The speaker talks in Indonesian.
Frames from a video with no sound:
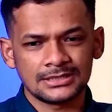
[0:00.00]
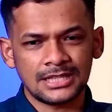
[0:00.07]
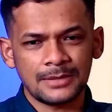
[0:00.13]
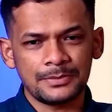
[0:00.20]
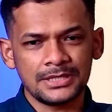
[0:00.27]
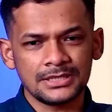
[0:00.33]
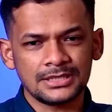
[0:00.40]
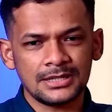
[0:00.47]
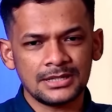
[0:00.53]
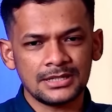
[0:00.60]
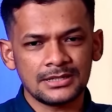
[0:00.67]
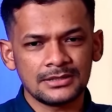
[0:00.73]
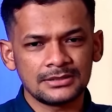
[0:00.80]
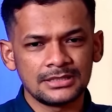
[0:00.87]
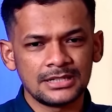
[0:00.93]
tapi
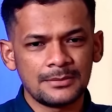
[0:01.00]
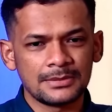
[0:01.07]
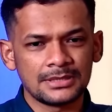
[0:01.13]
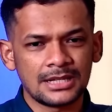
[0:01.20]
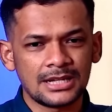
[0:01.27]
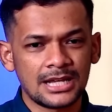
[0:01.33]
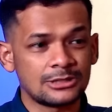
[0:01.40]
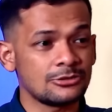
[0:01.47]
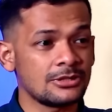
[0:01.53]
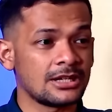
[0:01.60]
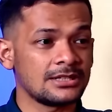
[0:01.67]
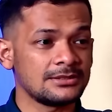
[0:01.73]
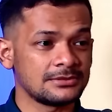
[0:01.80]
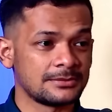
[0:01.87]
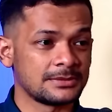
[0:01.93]
kita tidak menyalahi aturan
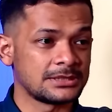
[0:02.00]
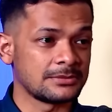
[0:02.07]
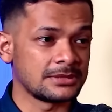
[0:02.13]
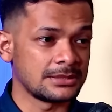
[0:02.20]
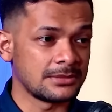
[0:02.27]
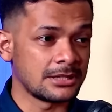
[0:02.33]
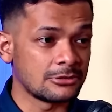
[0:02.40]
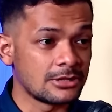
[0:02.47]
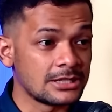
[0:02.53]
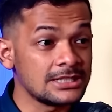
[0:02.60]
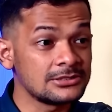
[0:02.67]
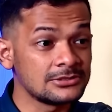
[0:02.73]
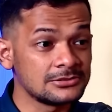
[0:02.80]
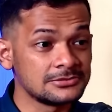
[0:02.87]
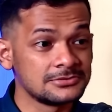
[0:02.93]
kan teman-teman yang melakukan
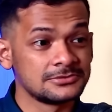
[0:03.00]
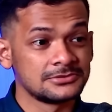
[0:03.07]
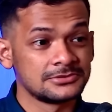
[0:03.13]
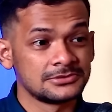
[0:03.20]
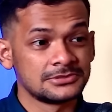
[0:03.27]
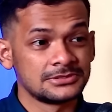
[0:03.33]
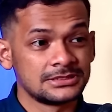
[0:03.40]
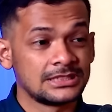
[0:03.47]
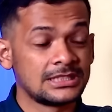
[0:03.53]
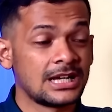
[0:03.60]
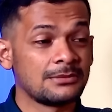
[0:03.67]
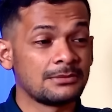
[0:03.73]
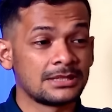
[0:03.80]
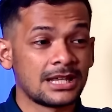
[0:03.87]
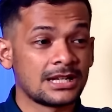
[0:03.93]
itu. Hmm.
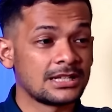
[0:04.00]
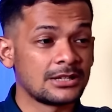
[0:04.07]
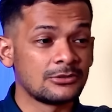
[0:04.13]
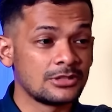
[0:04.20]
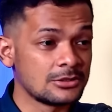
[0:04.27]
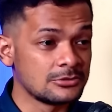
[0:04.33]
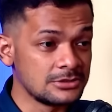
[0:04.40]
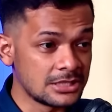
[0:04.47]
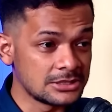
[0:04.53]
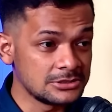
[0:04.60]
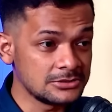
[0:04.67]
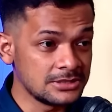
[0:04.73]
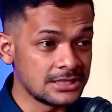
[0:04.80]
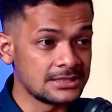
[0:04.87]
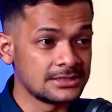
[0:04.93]
Tidak menyalahi undang-undang
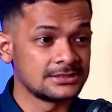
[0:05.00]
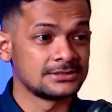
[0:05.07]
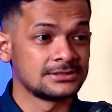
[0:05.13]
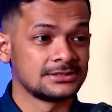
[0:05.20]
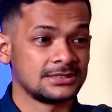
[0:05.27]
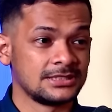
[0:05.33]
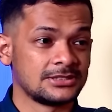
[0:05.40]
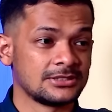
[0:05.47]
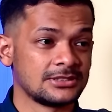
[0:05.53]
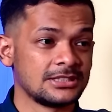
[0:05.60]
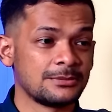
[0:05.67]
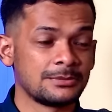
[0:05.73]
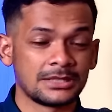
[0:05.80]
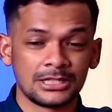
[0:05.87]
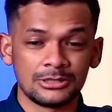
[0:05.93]
juga. Gitu loh.
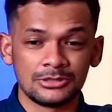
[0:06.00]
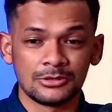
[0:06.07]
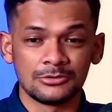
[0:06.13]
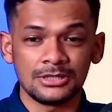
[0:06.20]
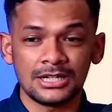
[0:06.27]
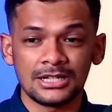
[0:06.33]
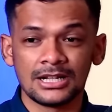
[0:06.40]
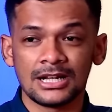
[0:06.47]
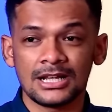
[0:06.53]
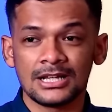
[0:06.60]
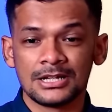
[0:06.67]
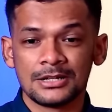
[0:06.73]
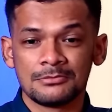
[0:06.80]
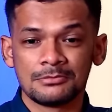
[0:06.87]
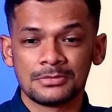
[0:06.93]
Yang menyalahi undang-undang adalah
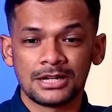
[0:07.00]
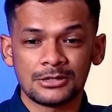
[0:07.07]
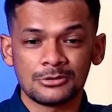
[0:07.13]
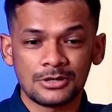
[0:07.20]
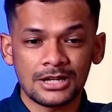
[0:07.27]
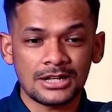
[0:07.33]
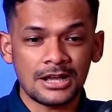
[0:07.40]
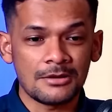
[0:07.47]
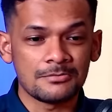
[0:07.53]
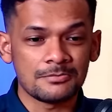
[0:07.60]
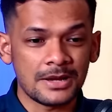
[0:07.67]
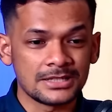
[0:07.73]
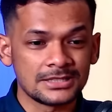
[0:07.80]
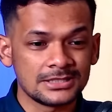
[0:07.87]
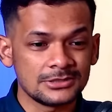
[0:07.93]
melakukan
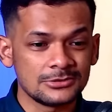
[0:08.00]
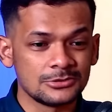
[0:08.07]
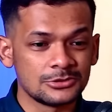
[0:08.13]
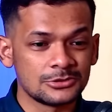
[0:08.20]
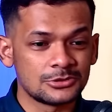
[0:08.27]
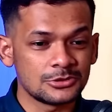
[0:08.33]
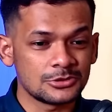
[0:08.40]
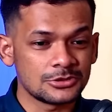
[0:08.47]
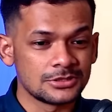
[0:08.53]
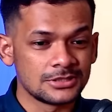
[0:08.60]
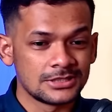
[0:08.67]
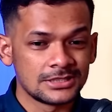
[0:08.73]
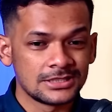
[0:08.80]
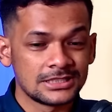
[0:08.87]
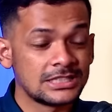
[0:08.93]
kampanye untuk
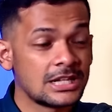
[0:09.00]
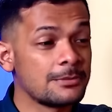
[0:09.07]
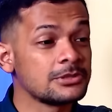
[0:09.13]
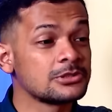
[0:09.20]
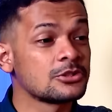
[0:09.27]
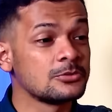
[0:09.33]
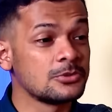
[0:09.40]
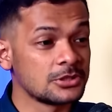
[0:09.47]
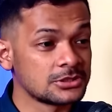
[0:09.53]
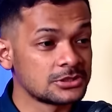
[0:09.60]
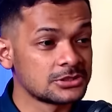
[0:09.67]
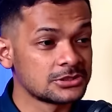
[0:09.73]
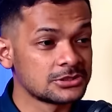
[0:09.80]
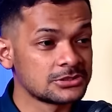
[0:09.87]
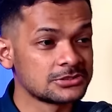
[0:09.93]
tidak
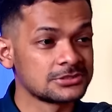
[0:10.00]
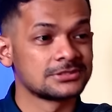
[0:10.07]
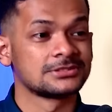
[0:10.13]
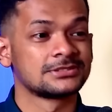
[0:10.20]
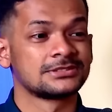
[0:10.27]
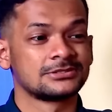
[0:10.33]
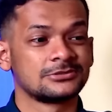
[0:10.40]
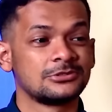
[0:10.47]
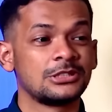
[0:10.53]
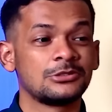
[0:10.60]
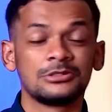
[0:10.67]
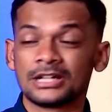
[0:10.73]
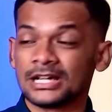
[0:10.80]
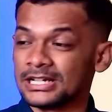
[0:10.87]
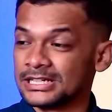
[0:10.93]
mencoblos. Undang-undangnya okay.